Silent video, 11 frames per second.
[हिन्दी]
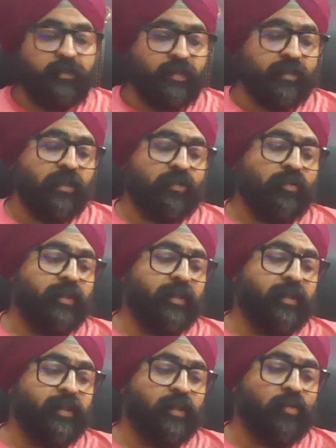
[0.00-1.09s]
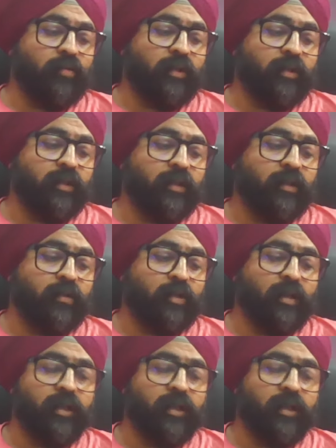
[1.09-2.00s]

जज ने जो है डिले कंडोम कर दिया और